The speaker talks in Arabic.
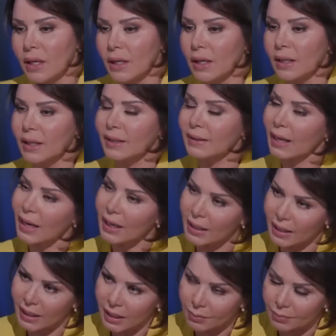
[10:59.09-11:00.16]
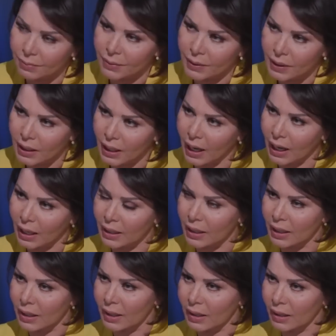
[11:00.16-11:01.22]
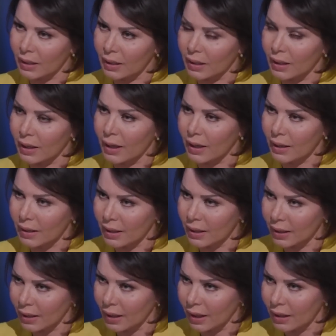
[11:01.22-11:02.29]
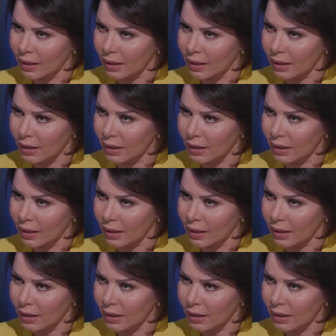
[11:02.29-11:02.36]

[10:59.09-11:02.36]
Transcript: يعني التخريب على آه، هذه